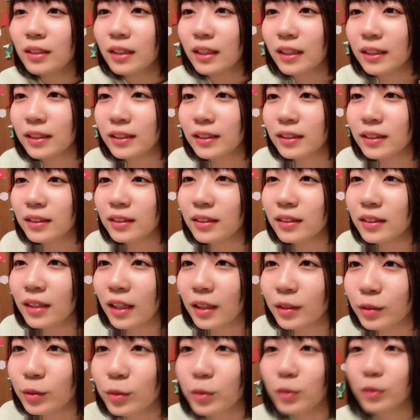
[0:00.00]
はい
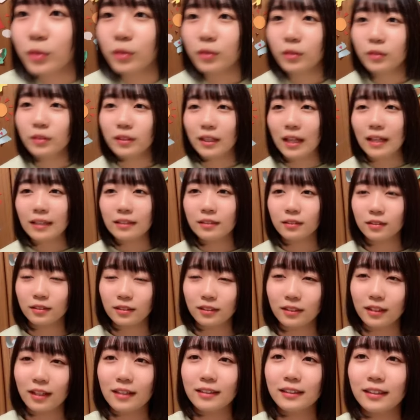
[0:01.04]
あのなん
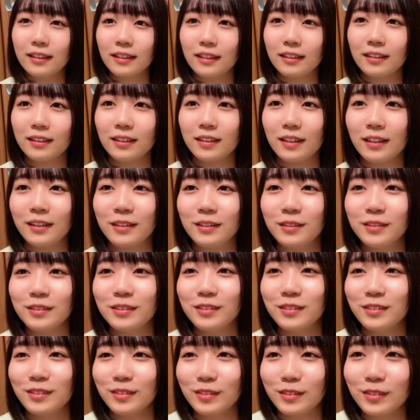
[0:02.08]
何かって
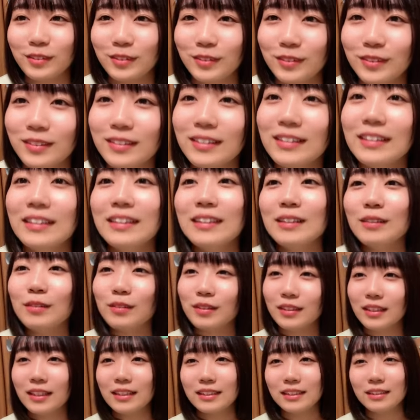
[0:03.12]
いうと
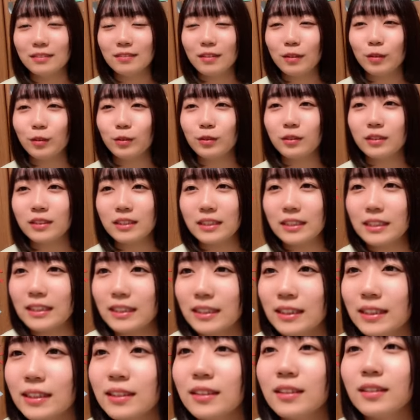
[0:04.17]
私は今
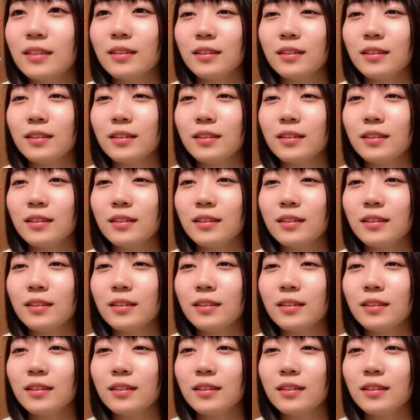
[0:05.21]
年